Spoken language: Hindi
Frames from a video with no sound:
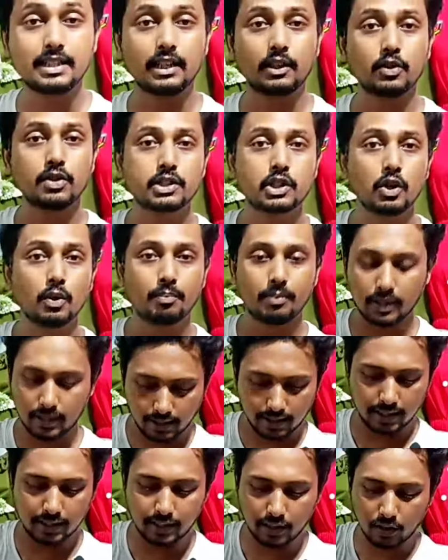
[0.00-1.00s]
हैं सीक्वेंस के
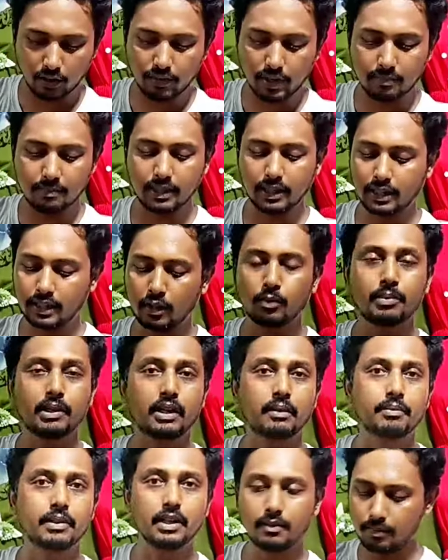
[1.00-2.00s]
ऊपर एंड रेन फेब्रिक के
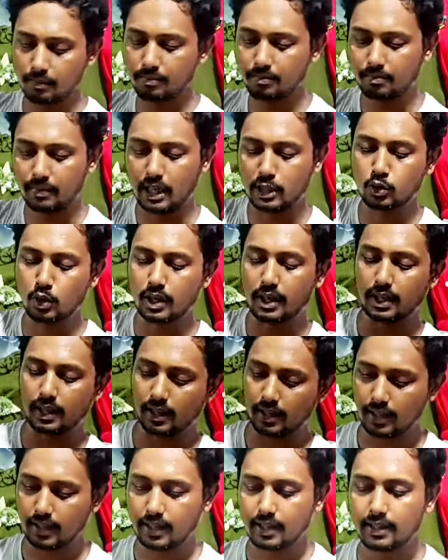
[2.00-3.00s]
ऊपर आपका प्लाजो
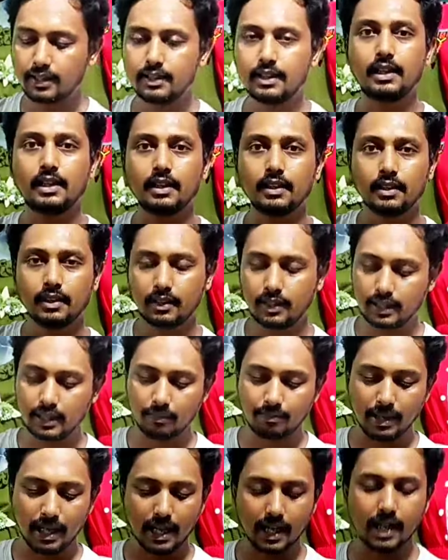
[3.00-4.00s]
रहेगा देखिए
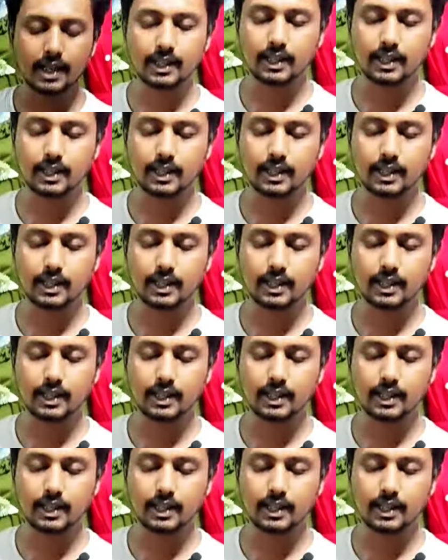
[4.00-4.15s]
कितना प्यारा